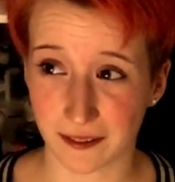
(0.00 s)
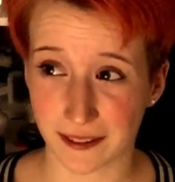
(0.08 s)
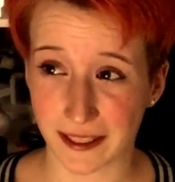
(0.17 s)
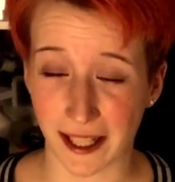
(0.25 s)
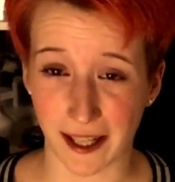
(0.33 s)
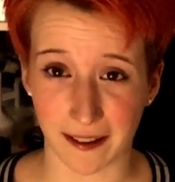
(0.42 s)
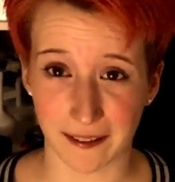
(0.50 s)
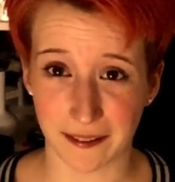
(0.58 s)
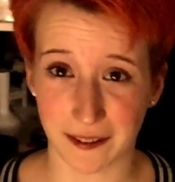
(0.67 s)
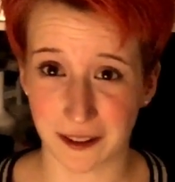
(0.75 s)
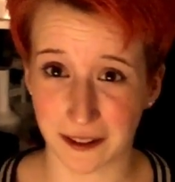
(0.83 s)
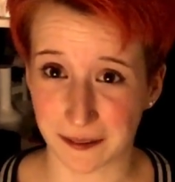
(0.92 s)
Ja,
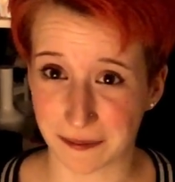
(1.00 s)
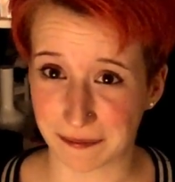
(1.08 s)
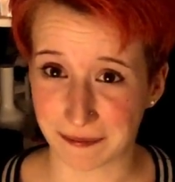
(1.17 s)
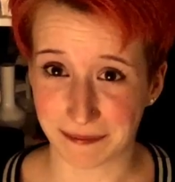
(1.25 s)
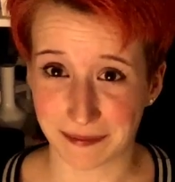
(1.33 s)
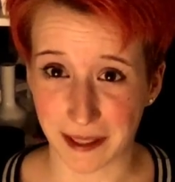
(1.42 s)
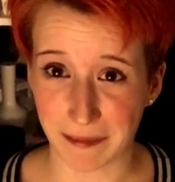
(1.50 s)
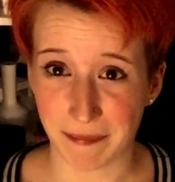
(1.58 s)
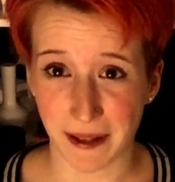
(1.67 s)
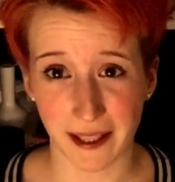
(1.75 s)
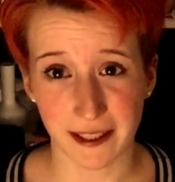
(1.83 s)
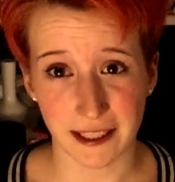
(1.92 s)
ähm, den
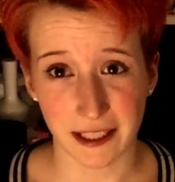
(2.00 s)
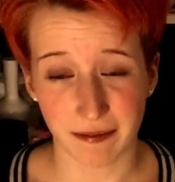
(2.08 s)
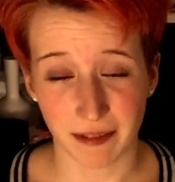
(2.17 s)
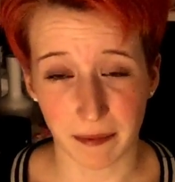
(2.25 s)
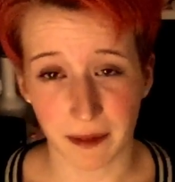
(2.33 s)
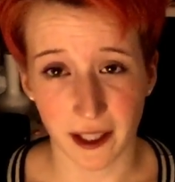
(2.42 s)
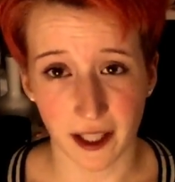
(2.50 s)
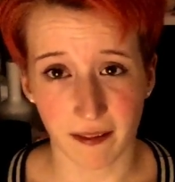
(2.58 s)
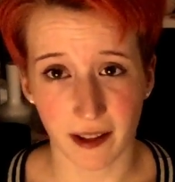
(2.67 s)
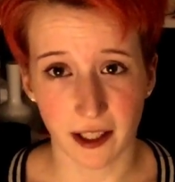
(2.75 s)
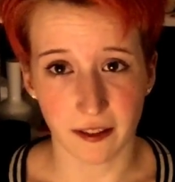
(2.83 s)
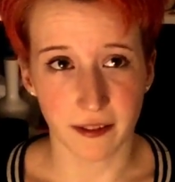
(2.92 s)
Pelz sehen wir
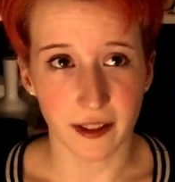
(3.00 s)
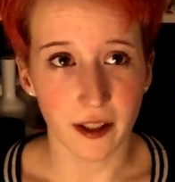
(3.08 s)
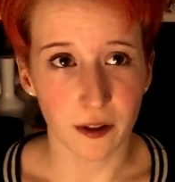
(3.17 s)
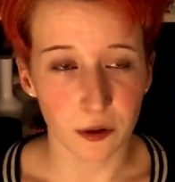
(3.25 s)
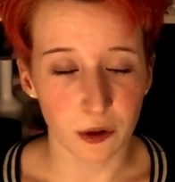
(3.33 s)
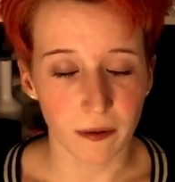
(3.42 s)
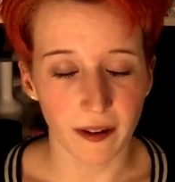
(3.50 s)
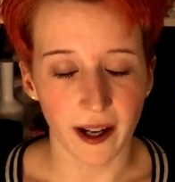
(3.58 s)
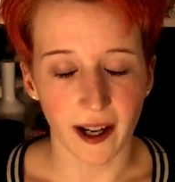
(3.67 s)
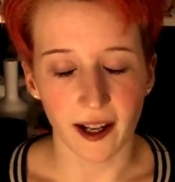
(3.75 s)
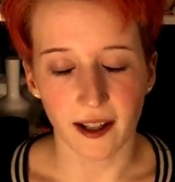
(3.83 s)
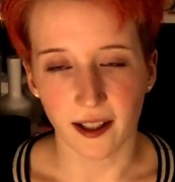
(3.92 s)
mittlerweile wieder
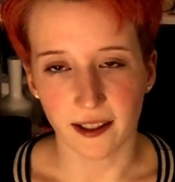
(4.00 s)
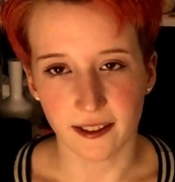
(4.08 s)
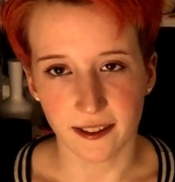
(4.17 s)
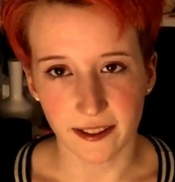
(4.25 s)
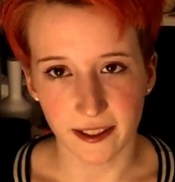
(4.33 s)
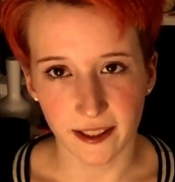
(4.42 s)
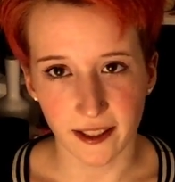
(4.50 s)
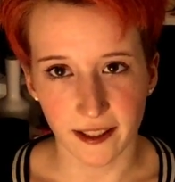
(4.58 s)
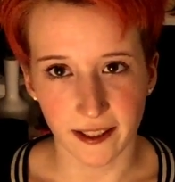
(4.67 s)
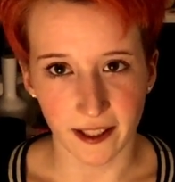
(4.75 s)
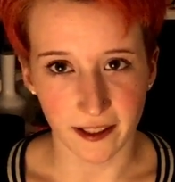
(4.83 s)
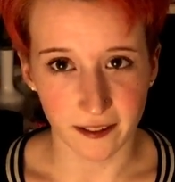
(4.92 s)
überall, an jeder
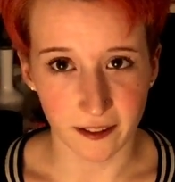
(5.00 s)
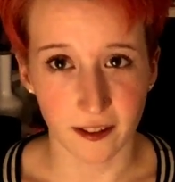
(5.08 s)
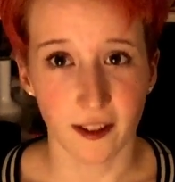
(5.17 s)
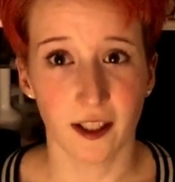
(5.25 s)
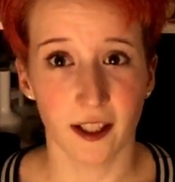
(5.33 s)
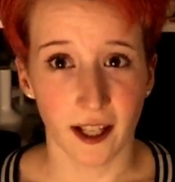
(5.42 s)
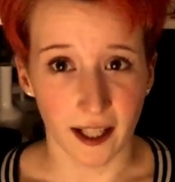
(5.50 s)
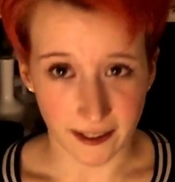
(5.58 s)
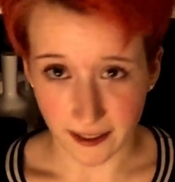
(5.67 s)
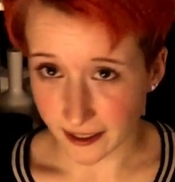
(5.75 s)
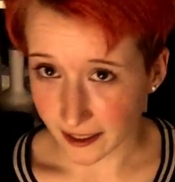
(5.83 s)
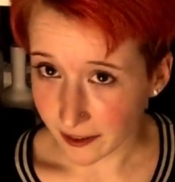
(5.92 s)
Jacke,
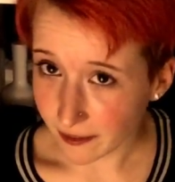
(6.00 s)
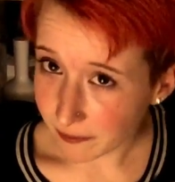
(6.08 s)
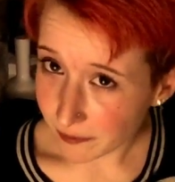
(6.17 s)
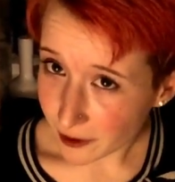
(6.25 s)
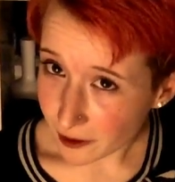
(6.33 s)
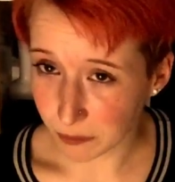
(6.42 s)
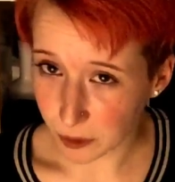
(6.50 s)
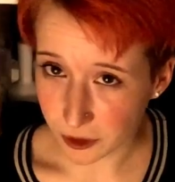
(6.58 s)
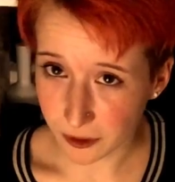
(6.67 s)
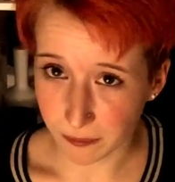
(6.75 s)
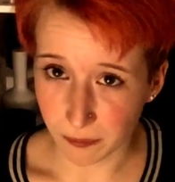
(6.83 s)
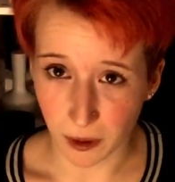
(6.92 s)
an jedem
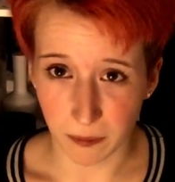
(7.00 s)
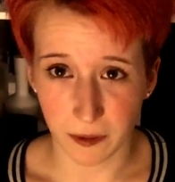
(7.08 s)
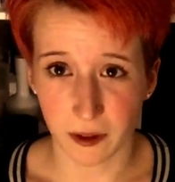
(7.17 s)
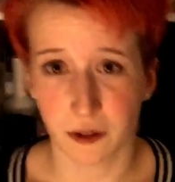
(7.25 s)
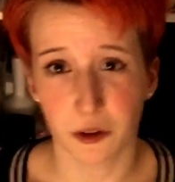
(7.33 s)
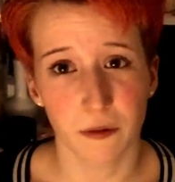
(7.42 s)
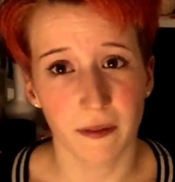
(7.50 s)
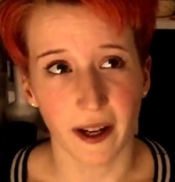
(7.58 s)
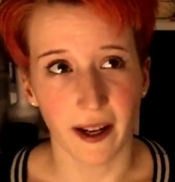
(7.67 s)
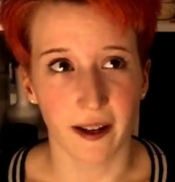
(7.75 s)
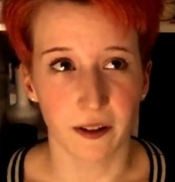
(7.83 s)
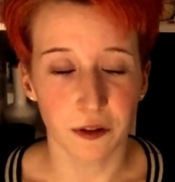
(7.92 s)
Mützenbommel,
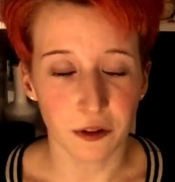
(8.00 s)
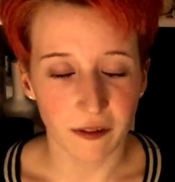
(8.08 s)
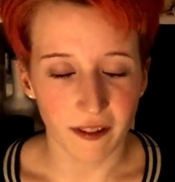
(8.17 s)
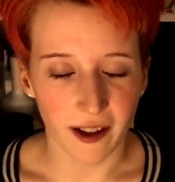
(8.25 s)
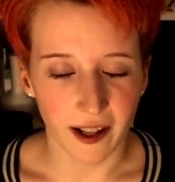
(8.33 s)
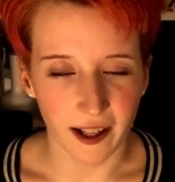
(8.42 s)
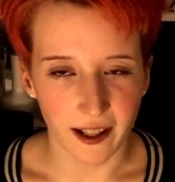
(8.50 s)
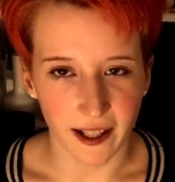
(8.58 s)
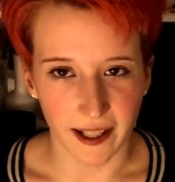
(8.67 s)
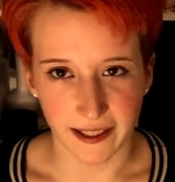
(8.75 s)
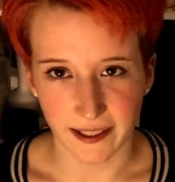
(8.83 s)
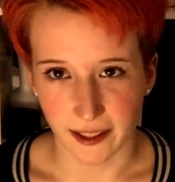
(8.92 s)
überall, überall
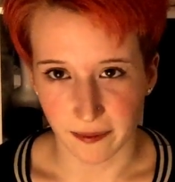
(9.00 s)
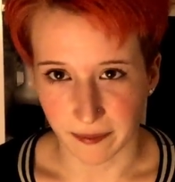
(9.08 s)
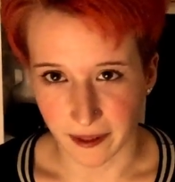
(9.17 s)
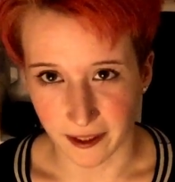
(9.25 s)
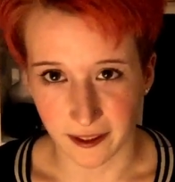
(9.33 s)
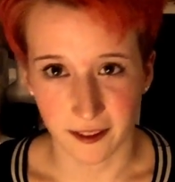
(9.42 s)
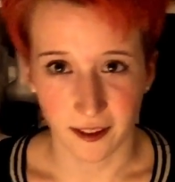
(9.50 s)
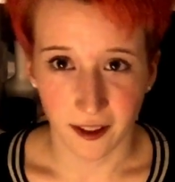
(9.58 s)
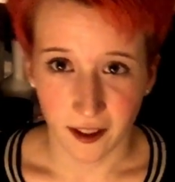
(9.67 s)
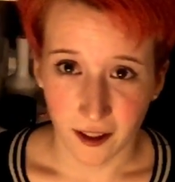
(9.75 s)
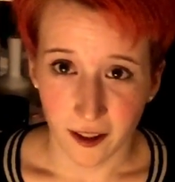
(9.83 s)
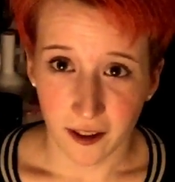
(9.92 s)
echter Pelz.
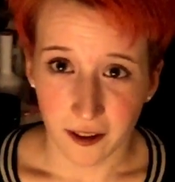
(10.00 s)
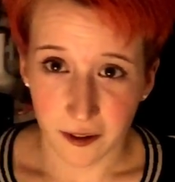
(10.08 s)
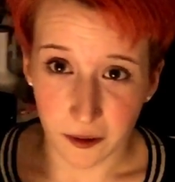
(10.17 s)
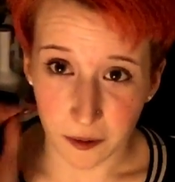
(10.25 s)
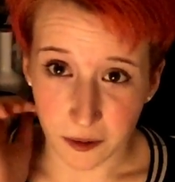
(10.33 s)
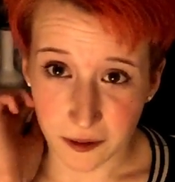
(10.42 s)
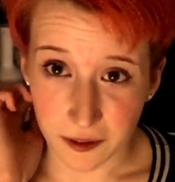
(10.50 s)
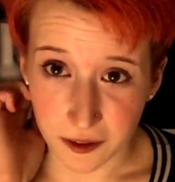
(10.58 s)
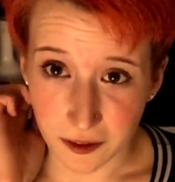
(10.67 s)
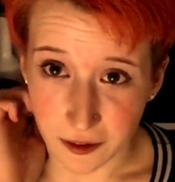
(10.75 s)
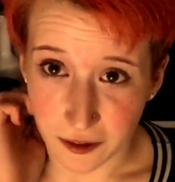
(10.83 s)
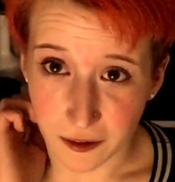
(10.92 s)

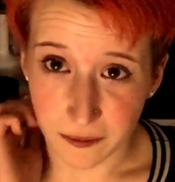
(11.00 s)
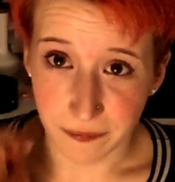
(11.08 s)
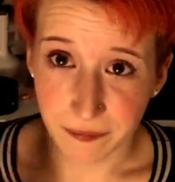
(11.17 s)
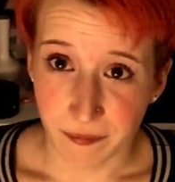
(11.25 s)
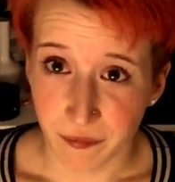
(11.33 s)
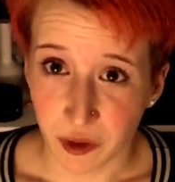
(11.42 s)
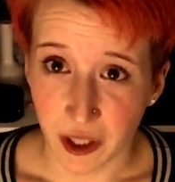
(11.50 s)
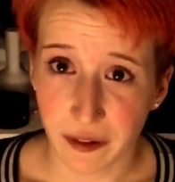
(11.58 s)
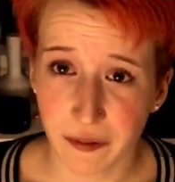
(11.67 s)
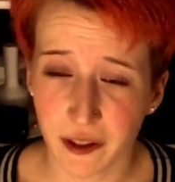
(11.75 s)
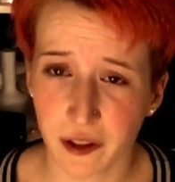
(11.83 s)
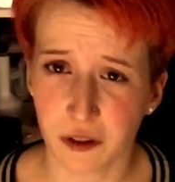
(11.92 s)
Und ähm,
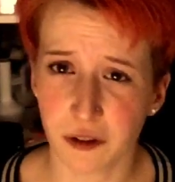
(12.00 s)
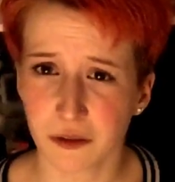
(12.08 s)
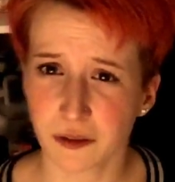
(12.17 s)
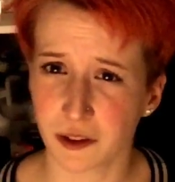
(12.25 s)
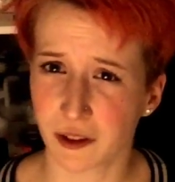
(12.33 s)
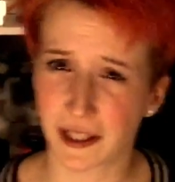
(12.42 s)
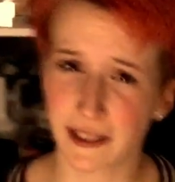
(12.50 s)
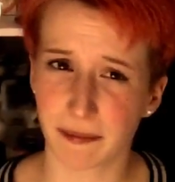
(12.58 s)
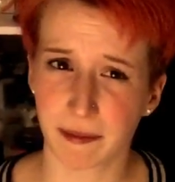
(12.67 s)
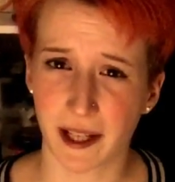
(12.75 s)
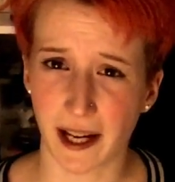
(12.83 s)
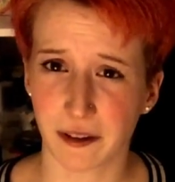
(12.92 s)
ich finde irgendwie, oder ich
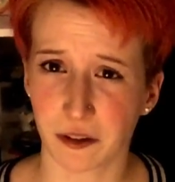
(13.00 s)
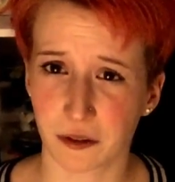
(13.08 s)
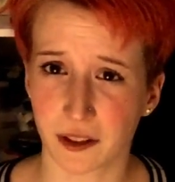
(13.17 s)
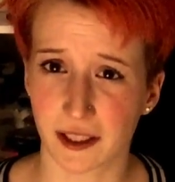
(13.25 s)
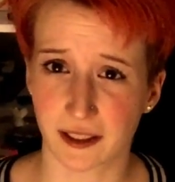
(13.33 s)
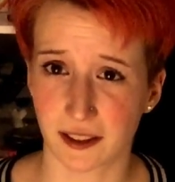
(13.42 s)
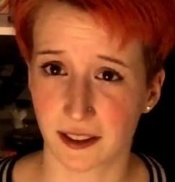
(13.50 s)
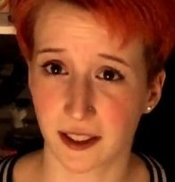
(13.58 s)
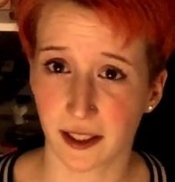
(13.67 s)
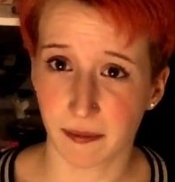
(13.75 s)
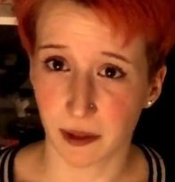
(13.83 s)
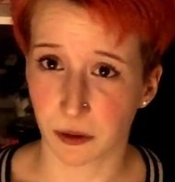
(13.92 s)
habe den Eindruck, dass das
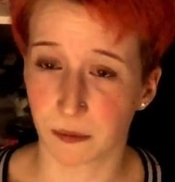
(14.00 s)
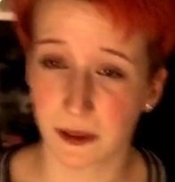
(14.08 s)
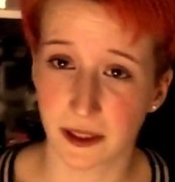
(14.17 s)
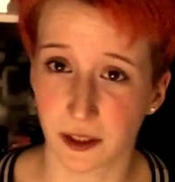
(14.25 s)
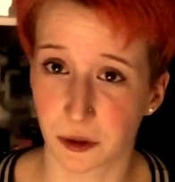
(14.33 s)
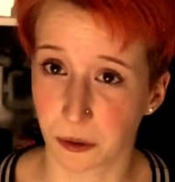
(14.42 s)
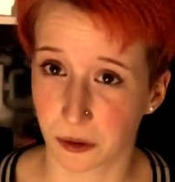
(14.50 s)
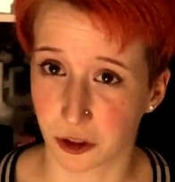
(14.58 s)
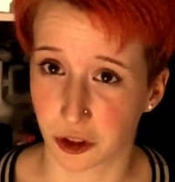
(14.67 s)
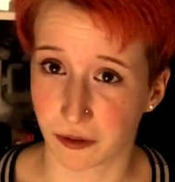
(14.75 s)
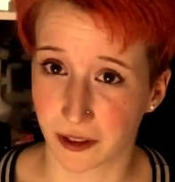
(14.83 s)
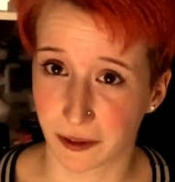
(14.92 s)
Thema so ein bisschen
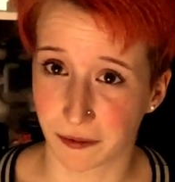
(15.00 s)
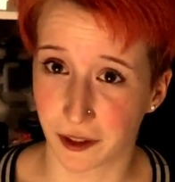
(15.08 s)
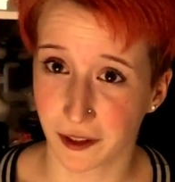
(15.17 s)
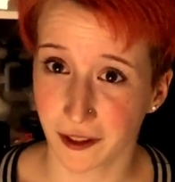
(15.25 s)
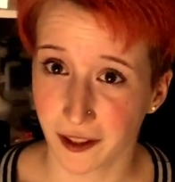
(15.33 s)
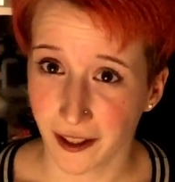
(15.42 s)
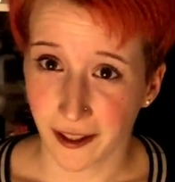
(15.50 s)
totgeschwiegen wird,